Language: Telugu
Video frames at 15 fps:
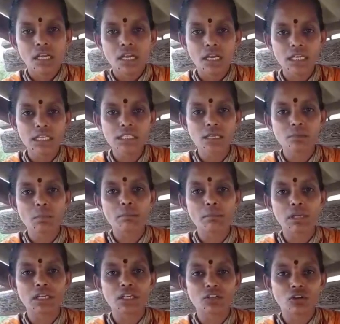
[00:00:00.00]
కలిసి
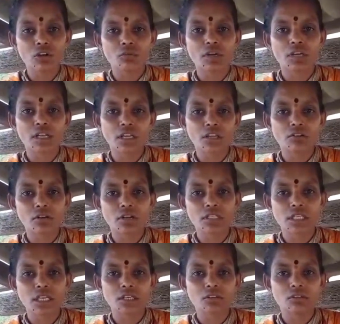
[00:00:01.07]
మమ్మల్ని ఇంట్లో ఉండనీయకుండా
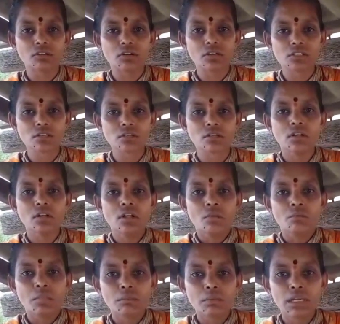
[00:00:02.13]
చేయటం కోసం
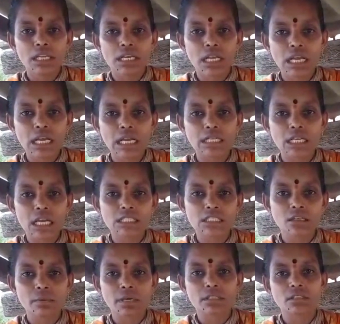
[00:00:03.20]
మమ్మల్ని ఈ రకంగా టార్చర్
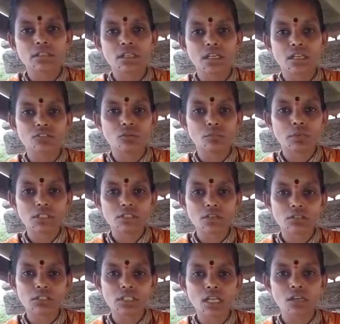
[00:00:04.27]
అయ్యా తొమ్మిది
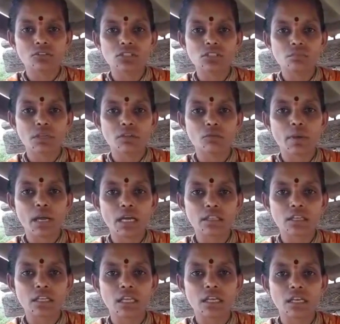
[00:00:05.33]
సంవత్సరాల నుంచి మేము
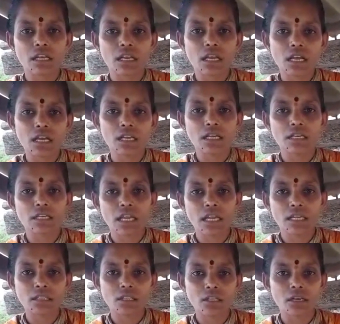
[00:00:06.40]
బాధని ఎన్ని రకాలుగా న్యాయ
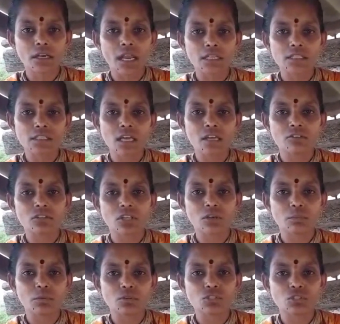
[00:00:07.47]
న్యాయస్థానం
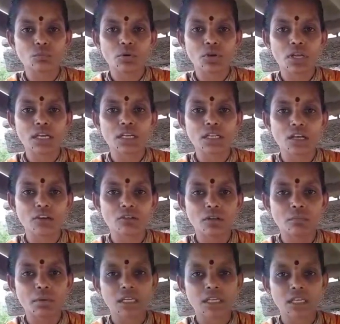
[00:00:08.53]
తరపు నుంచి పోరాడినా కూడా
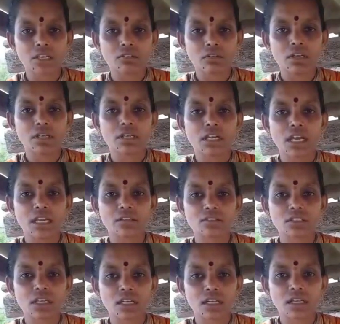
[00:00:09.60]
మాకు ఎటువంటి న్యాయం
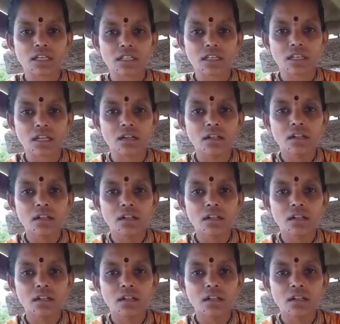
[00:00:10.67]
జరగలేదయ్యా